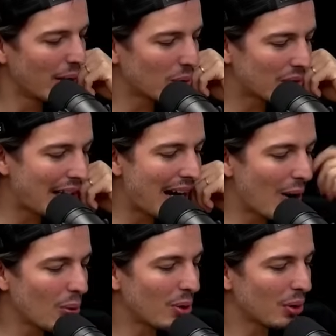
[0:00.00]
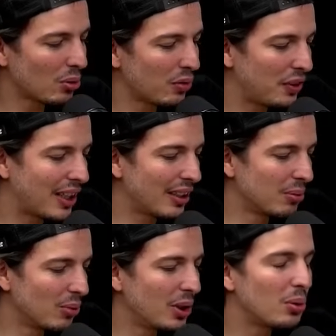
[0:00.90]
eu tem algo que eu tô
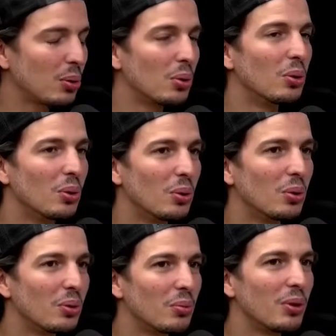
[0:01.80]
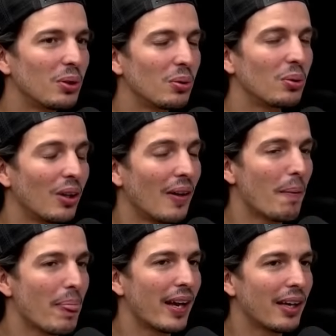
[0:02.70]
ficando muito. Sim. Muito.
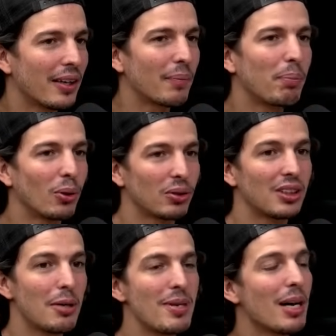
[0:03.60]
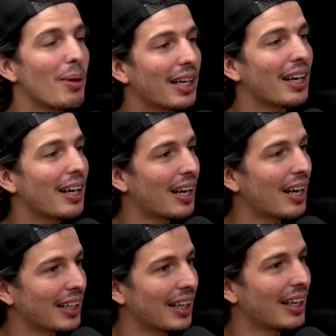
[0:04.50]
Porque, pô, terminamos
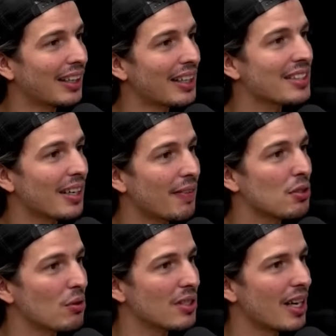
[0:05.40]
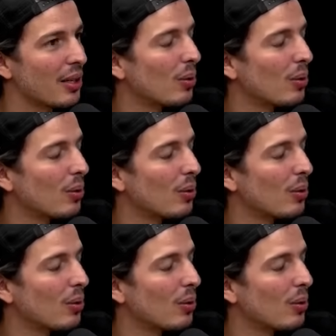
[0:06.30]
aquela, aquela, aquelas gravações lá em